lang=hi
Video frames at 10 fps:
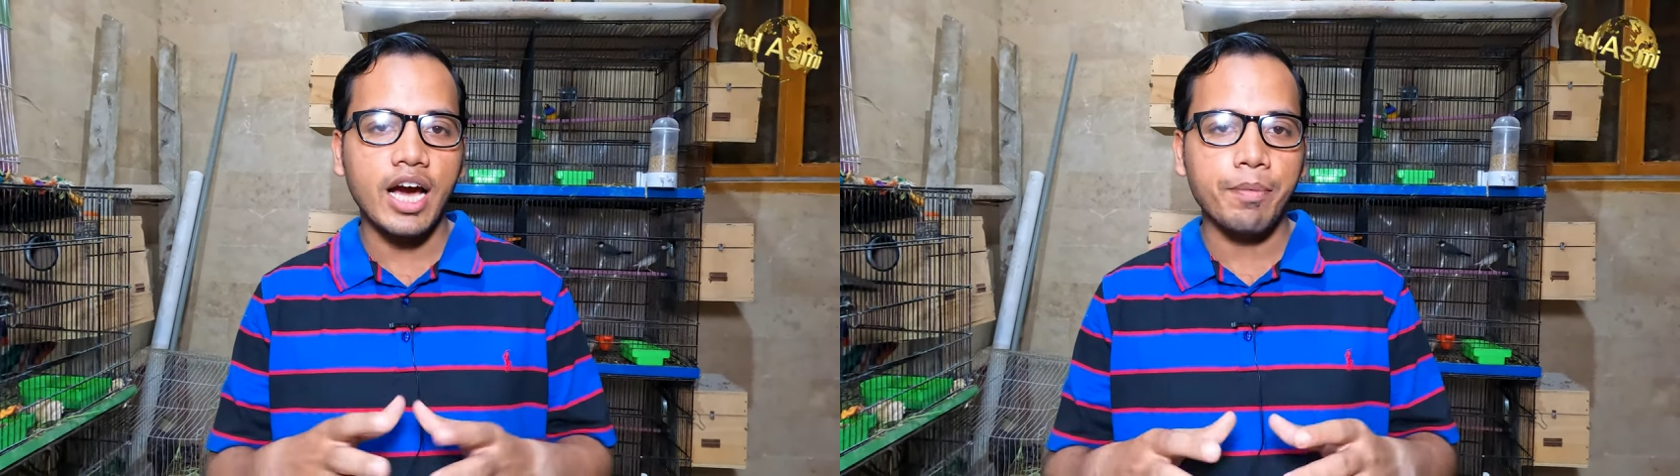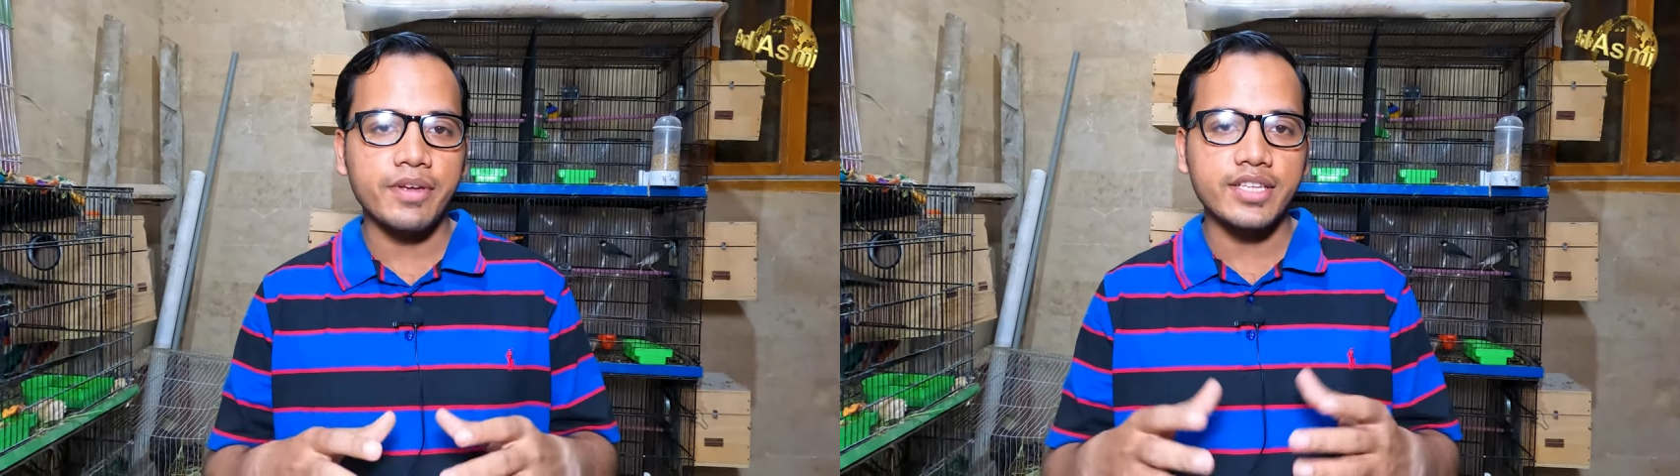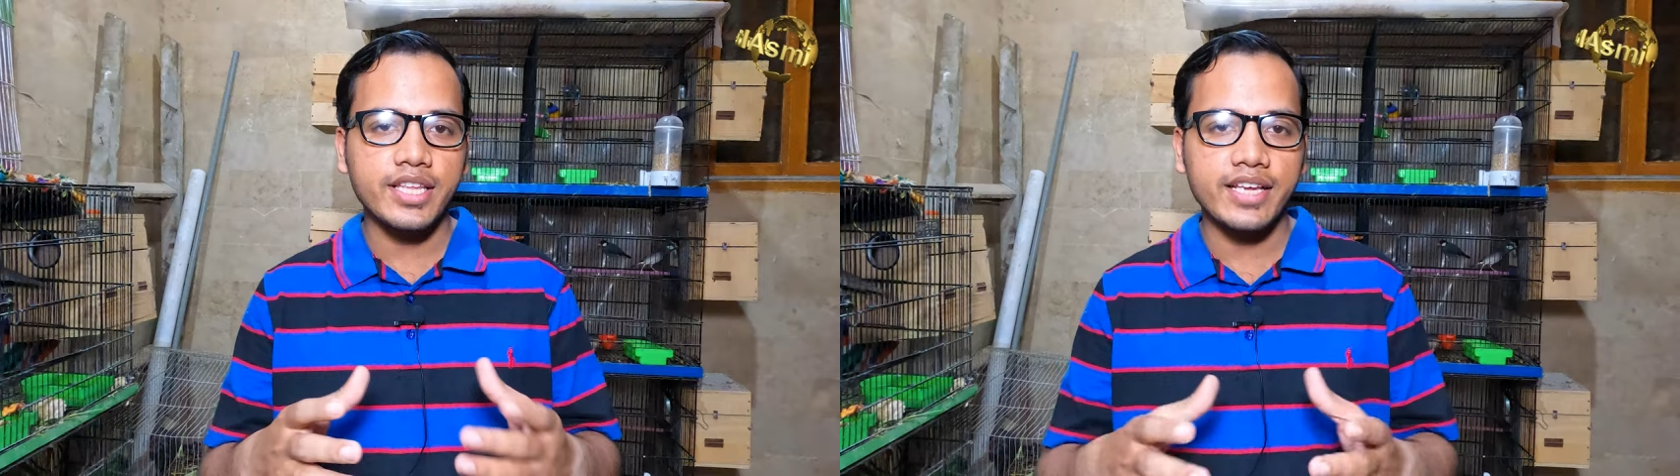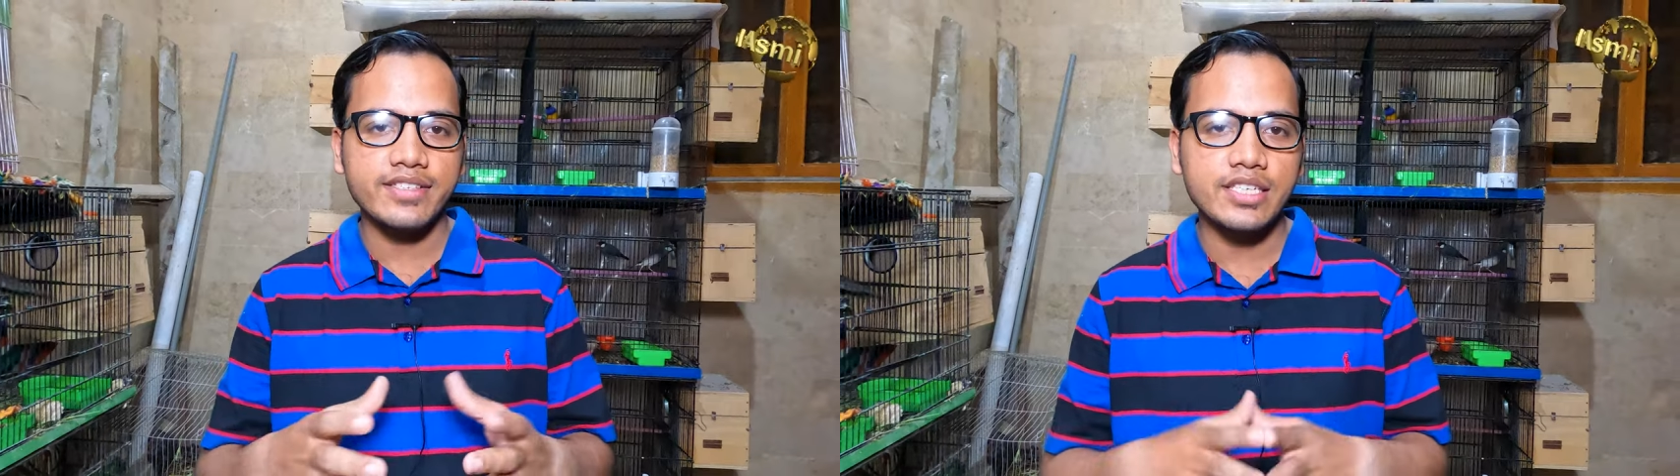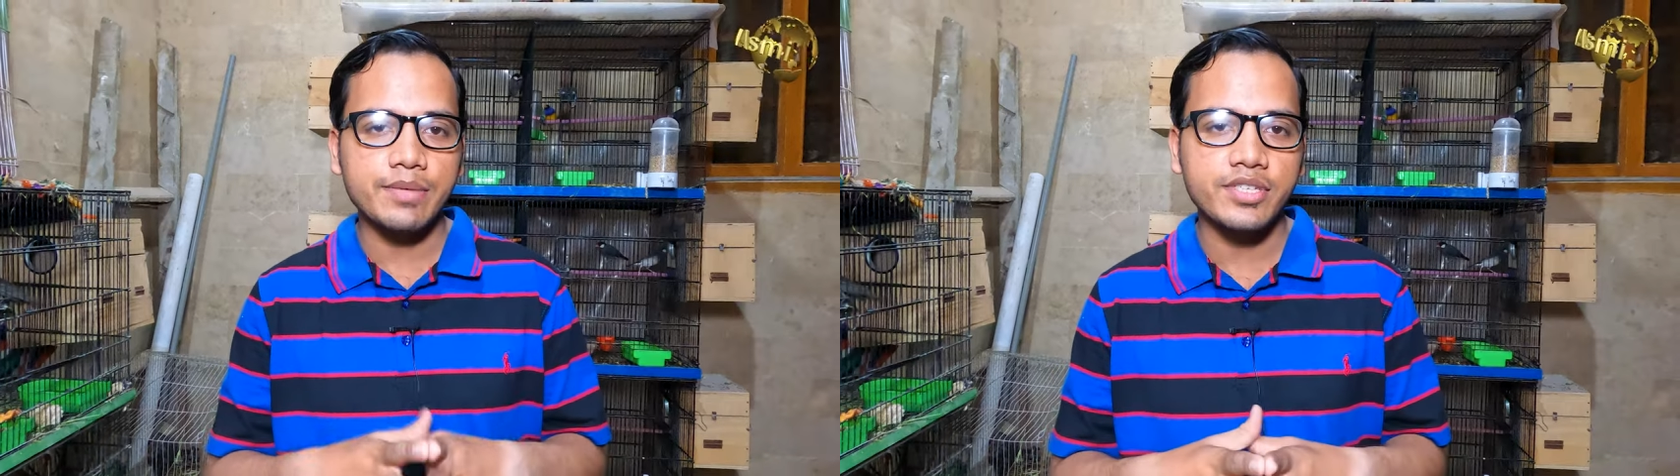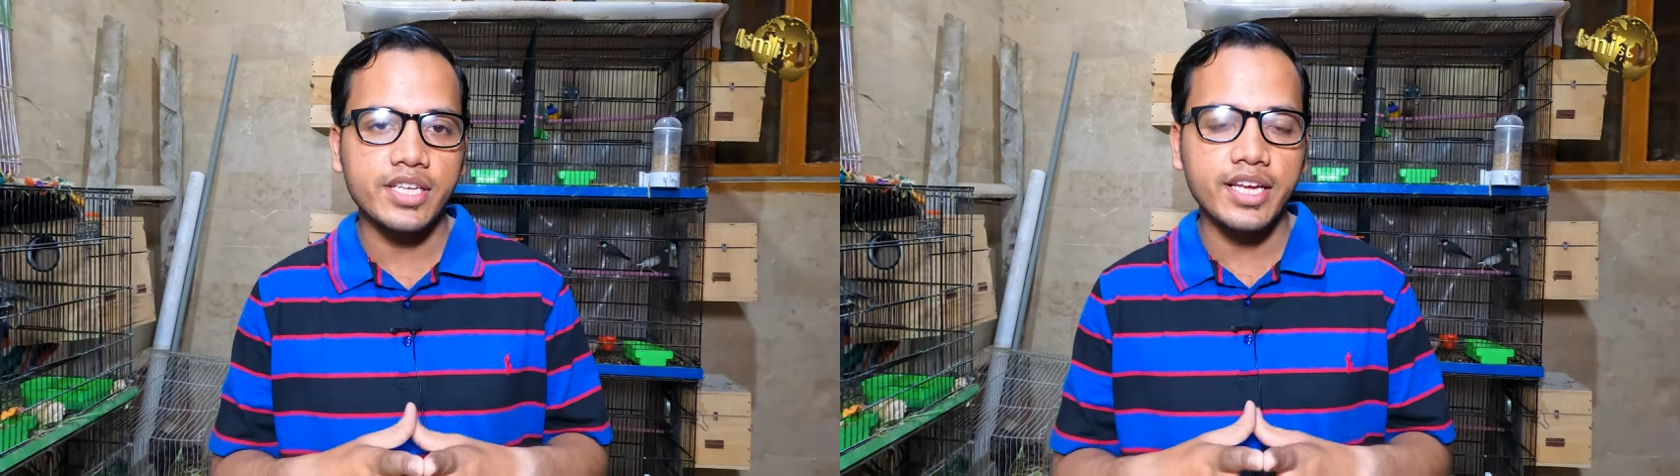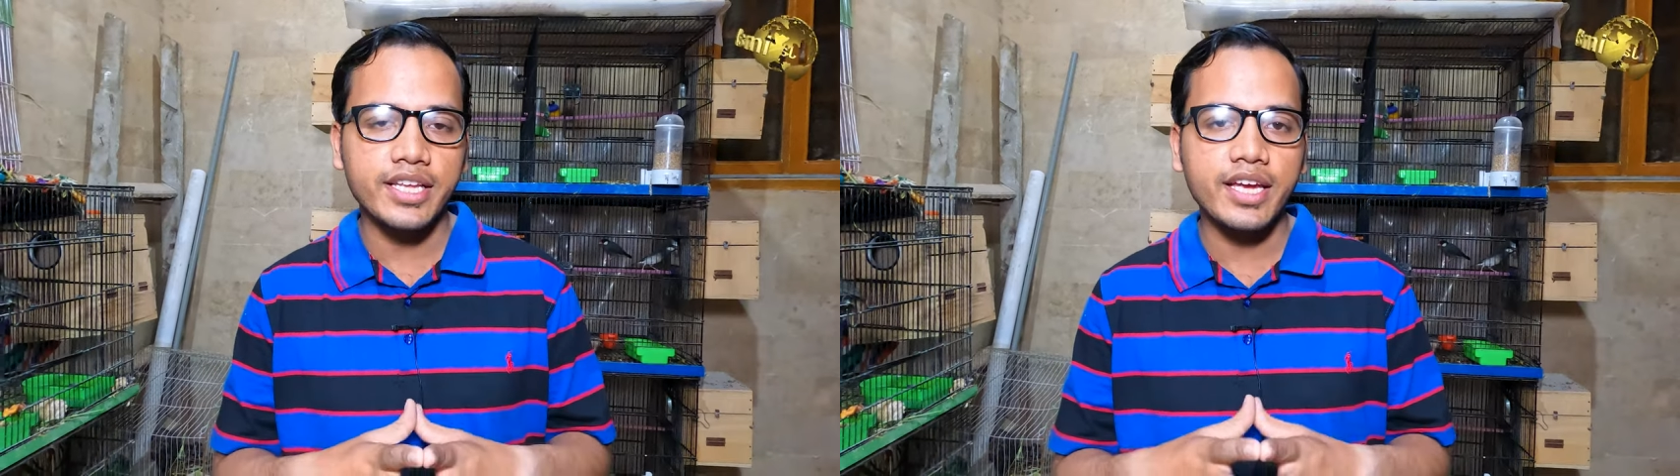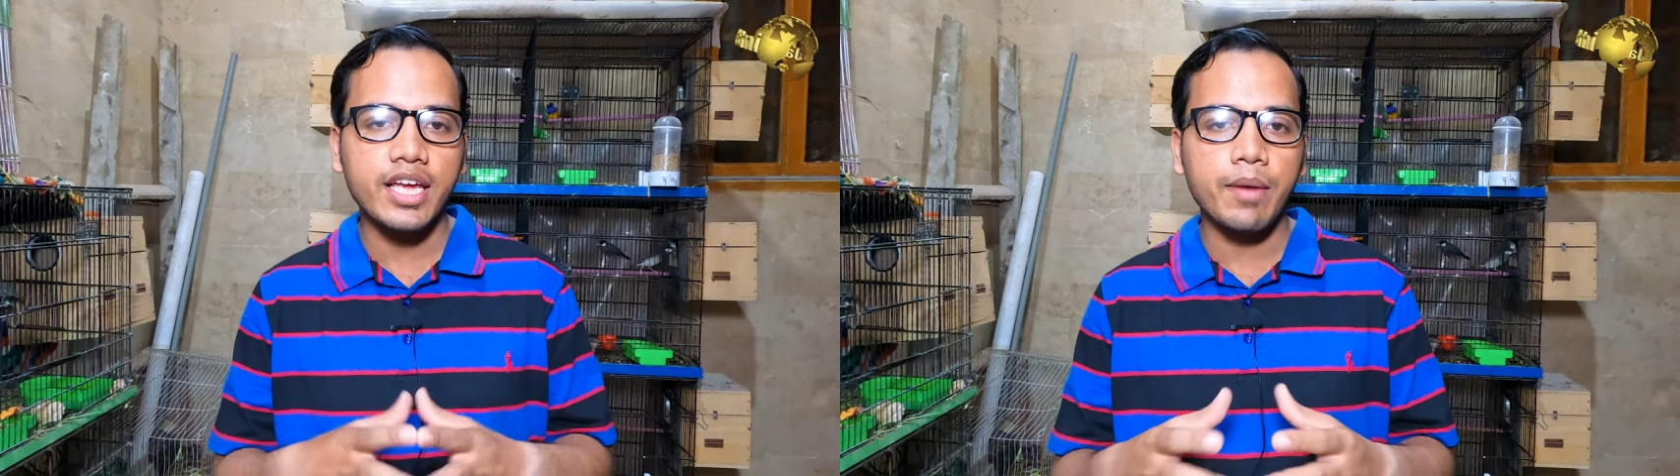आपके साथ एक ऐसी टिप शेयर किया
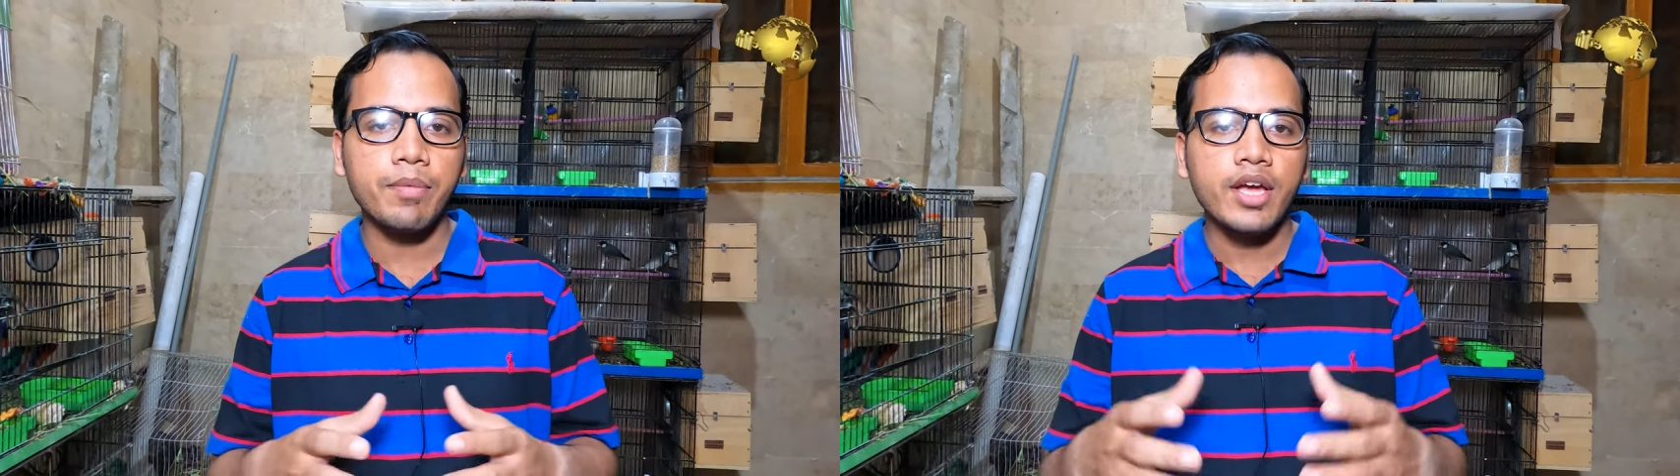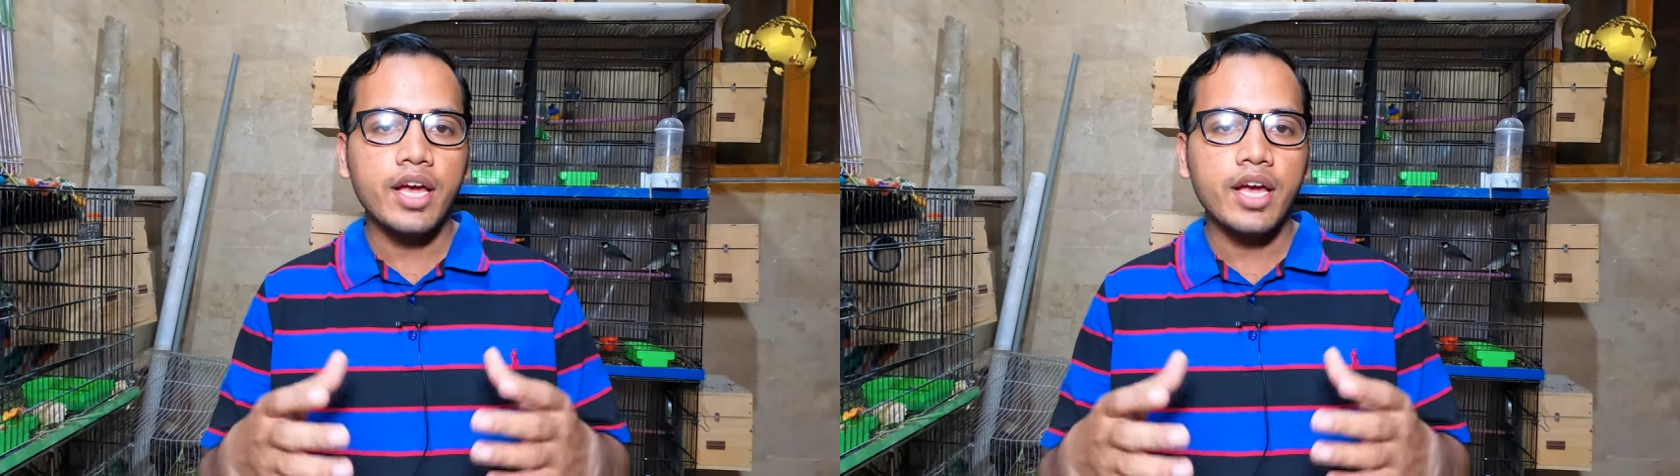जाए कि आप